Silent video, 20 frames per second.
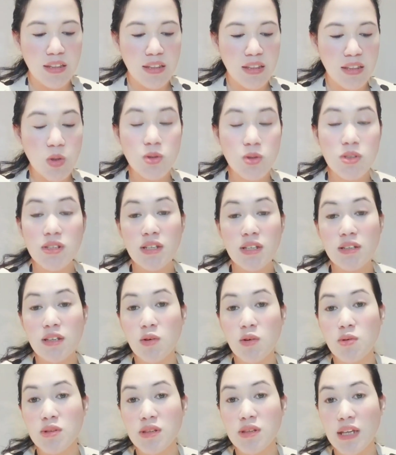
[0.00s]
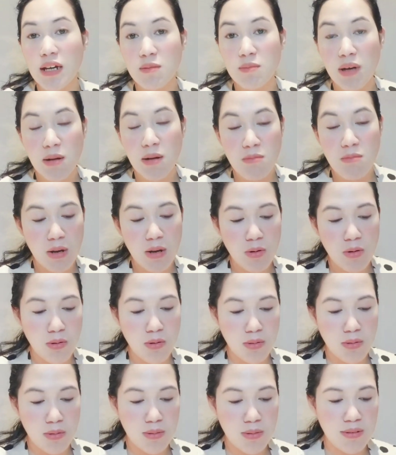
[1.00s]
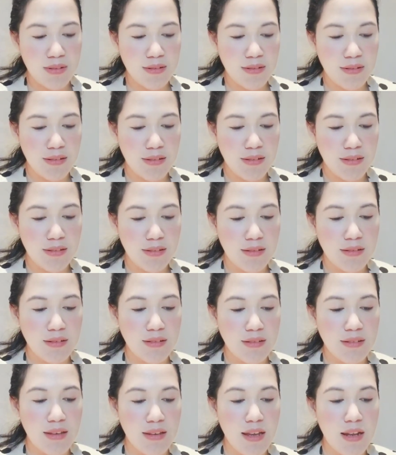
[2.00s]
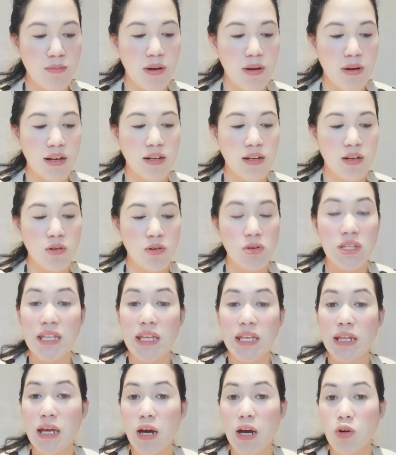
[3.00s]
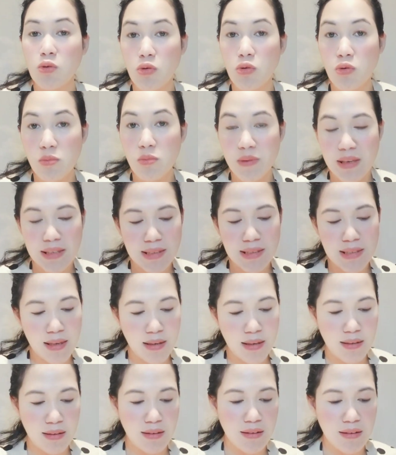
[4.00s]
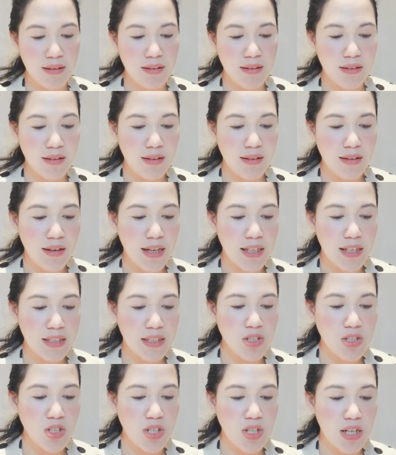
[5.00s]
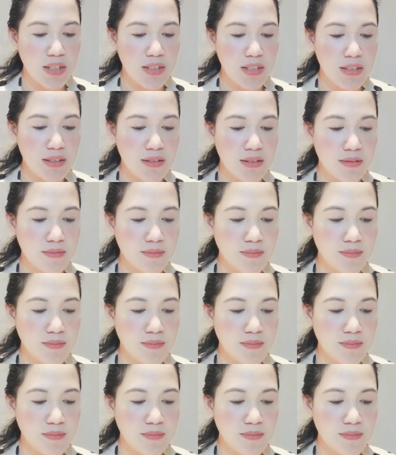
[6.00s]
Takot na takot ang mama ko dahil baka daw hindi na ako gumising, Ate Jackie.